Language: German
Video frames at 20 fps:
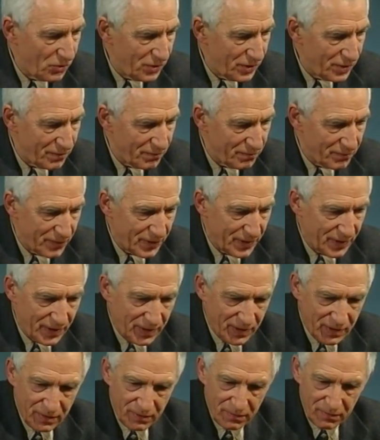
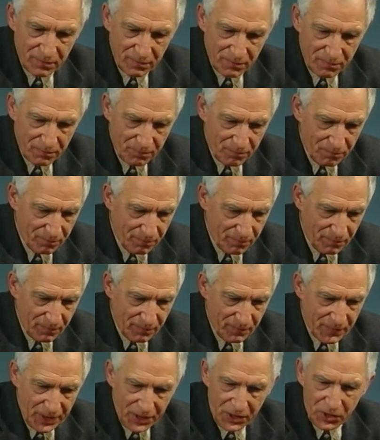Person, die
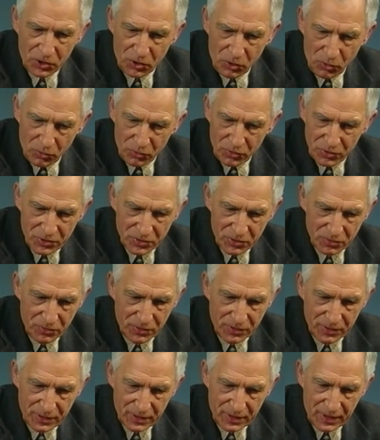
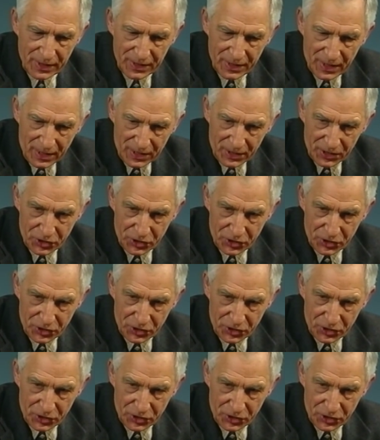ichlos und